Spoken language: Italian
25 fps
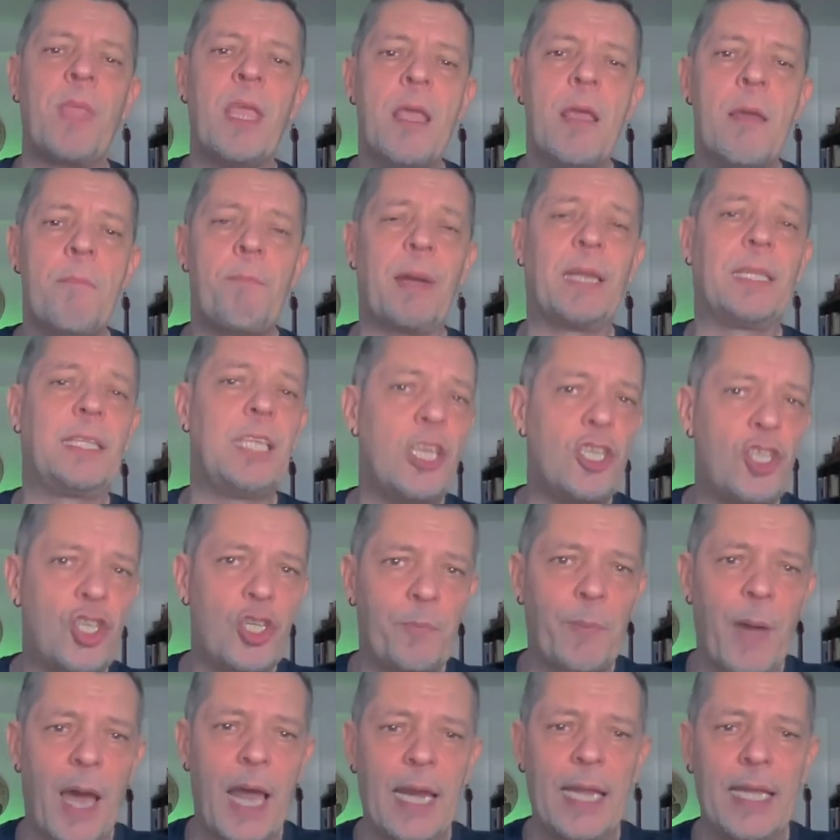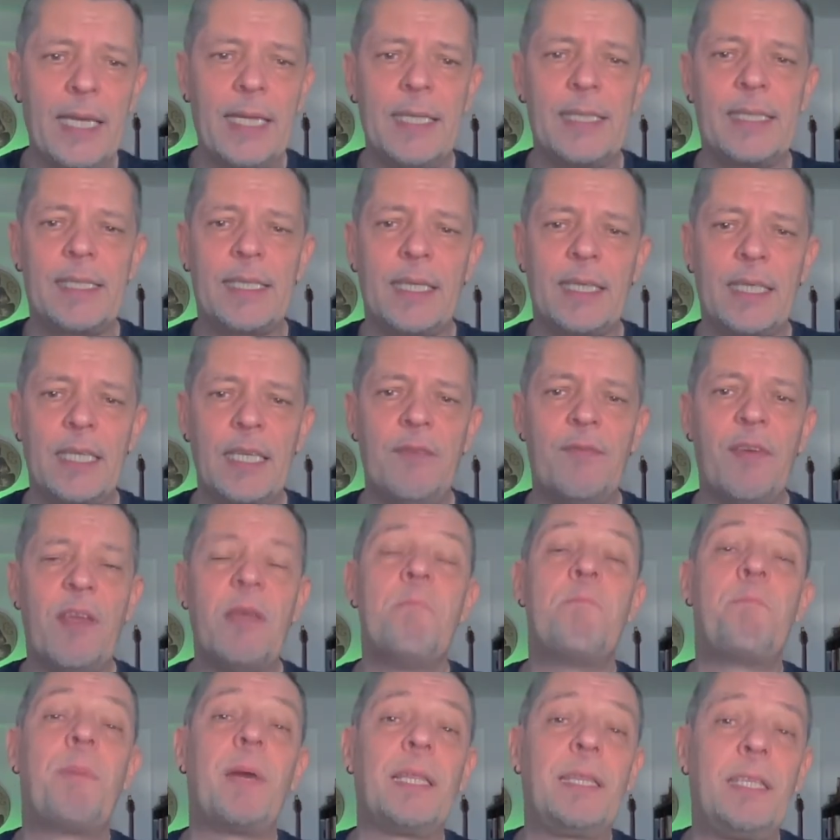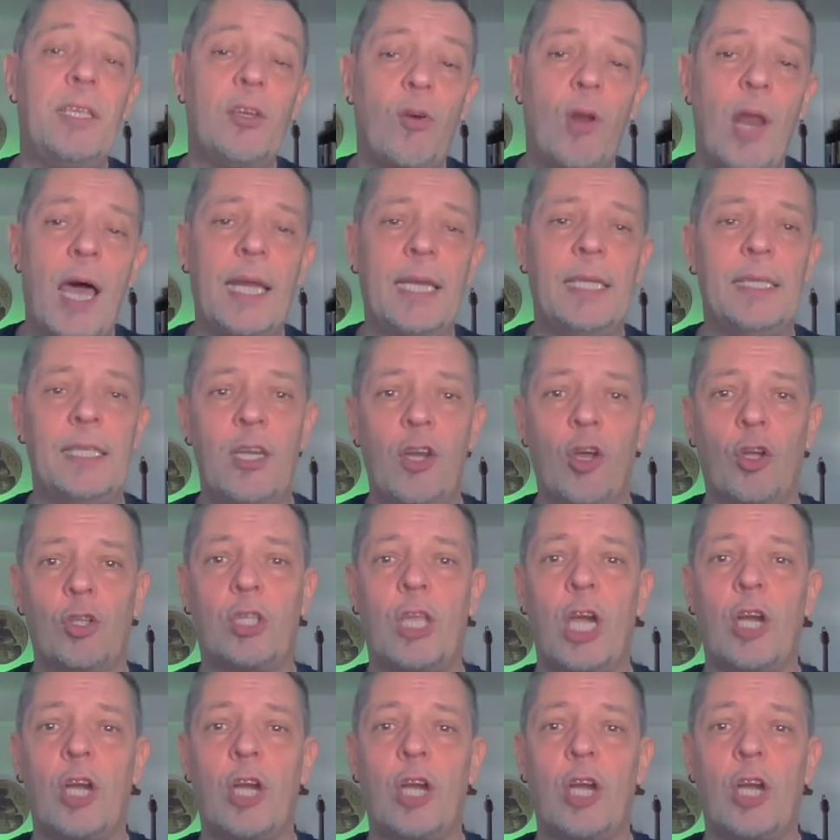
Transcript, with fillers: Partecipa alle iniziative in particolare di lotta